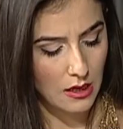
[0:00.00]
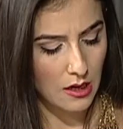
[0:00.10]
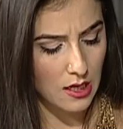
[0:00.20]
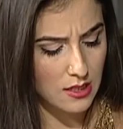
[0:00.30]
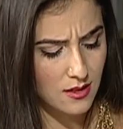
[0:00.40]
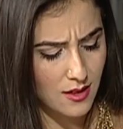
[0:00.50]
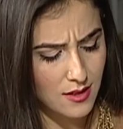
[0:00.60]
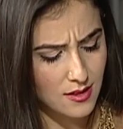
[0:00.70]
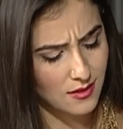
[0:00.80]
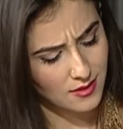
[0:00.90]
Aslında
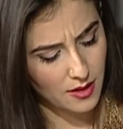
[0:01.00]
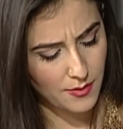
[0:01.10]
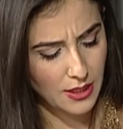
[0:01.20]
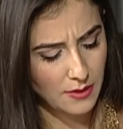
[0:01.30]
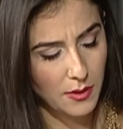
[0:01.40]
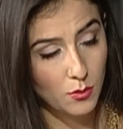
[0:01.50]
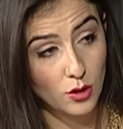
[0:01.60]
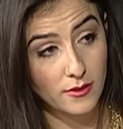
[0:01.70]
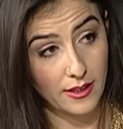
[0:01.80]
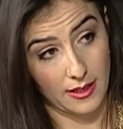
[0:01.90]
hastalık demeyelim de
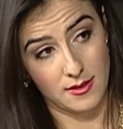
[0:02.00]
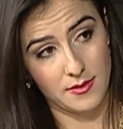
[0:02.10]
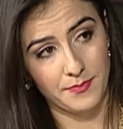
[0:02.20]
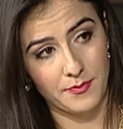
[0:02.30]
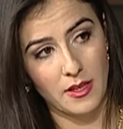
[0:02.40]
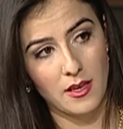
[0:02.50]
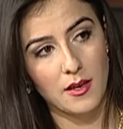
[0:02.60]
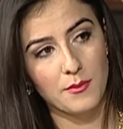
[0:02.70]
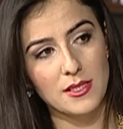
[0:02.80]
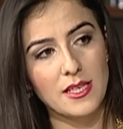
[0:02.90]
buna diyet.
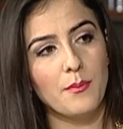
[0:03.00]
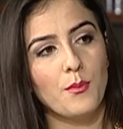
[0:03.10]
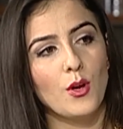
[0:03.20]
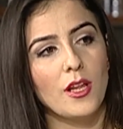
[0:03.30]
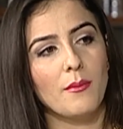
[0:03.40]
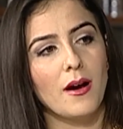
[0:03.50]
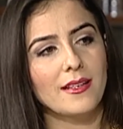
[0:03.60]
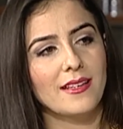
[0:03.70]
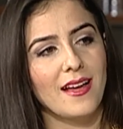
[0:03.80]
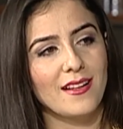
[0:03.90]
Biz hep böyle
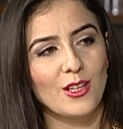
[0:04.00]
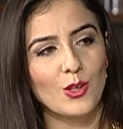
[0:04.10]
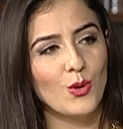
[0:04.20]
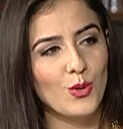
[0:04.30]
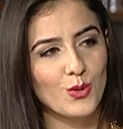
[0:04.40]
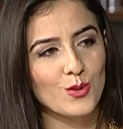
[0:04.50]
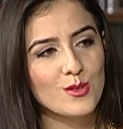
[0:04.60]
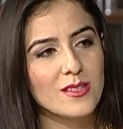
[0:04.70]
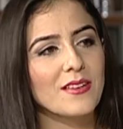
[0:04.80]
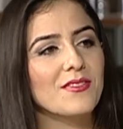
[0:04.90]
mankenleri görüyoruz,
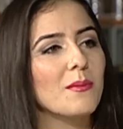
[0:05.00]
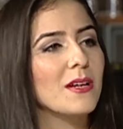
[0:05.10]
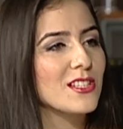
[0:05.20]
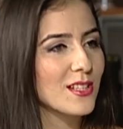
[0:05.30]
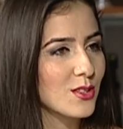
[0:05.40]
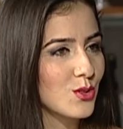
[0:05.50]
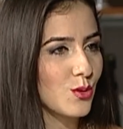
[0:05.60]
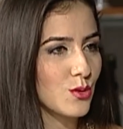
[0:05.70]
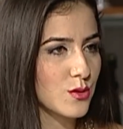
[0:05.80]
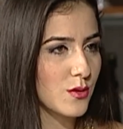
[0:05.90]
zayıflamaya
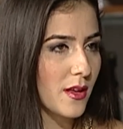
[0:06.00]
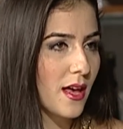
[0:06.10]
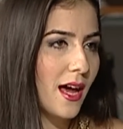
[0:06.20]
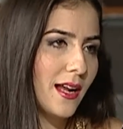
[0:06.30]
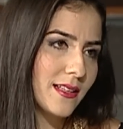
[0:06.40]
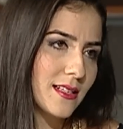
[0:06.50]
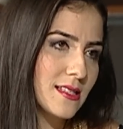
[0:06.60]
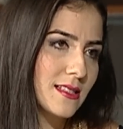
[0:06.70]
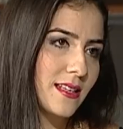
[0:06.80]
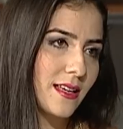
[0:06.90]
çalışıyoruz.
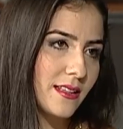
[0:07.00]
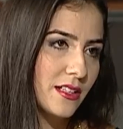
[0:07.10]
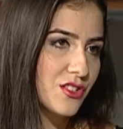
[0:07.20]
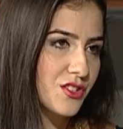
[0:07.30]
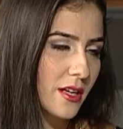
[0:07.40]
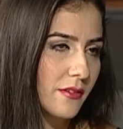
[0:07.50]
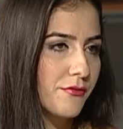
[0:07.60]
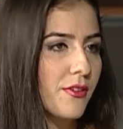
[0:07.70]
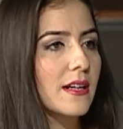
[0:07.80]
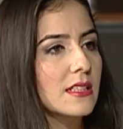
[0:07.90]
Herkes kendince
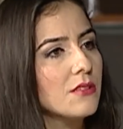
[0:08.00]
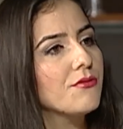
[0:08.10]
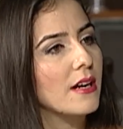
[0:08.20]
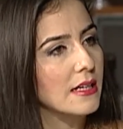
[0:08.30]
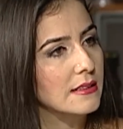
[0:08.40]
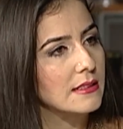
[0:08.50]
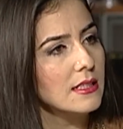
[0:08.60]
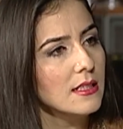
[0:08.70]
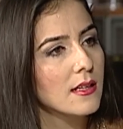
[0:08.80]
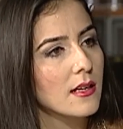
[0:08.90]
farklı
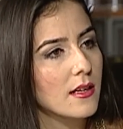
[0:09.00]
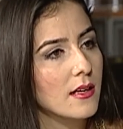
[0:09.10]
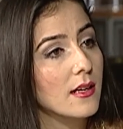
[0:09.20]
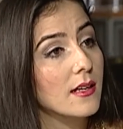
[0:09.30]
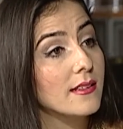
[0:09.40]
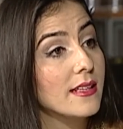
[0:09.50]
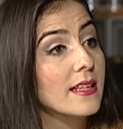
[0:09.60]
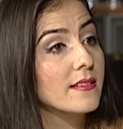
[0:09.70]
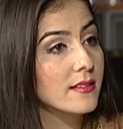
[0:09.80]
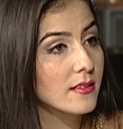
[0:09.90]
farklı e,
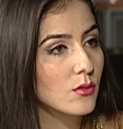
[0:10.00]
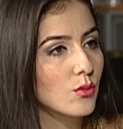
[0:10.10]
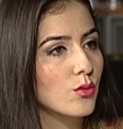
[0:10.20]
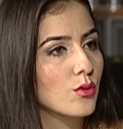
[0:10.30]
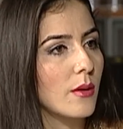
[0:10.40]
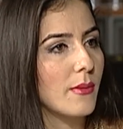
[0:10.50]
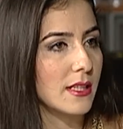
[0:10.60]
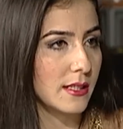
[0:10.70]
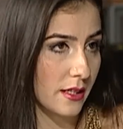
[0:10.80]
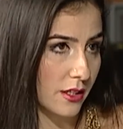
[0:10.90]
diyet
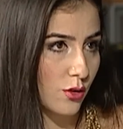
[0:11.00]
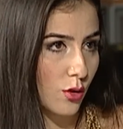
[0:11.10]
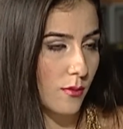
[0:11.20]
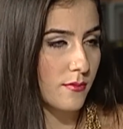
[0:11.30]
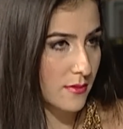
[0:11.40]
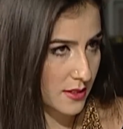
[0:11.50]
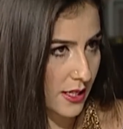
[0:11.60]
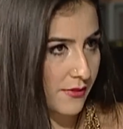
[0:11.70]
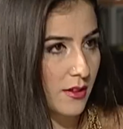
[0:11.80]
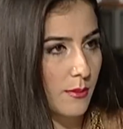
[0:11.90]
uygulamalarına gidiyor
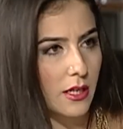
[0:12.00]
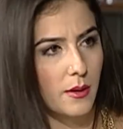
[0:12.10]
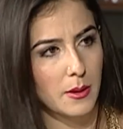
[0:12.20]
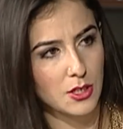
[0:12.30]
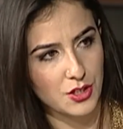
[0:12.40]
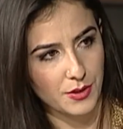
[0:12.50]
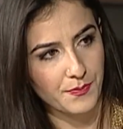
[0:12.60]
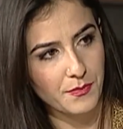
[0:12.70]
zayıflamak amaçlı.